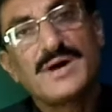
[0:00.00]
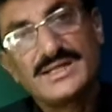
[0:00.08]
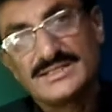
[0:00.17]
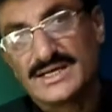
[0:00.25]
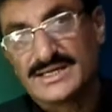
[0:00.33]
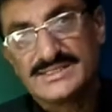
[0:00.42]

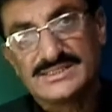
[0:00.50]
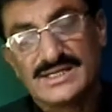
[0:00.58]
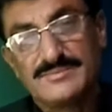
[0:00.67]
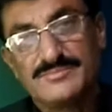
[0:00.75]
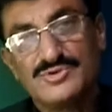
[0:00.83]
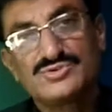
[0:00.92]
बाद आगे
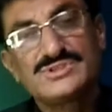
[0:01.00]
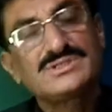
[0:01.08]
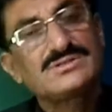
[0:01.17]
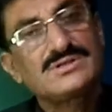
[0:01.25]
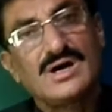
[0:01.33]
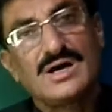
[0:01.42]
चलें
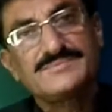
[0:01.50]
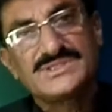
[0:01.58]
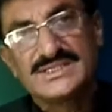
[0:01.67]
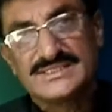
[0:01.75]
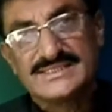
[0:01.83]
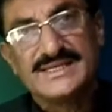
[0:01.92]
म्यूज़िक आप
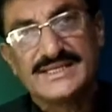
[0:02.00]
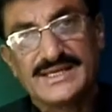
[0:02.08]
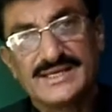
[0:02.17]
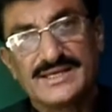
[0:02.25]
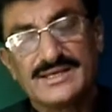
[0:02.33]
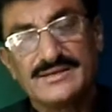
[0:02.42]
सीखते ही
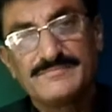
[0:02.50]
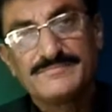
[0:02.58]
रहेंगे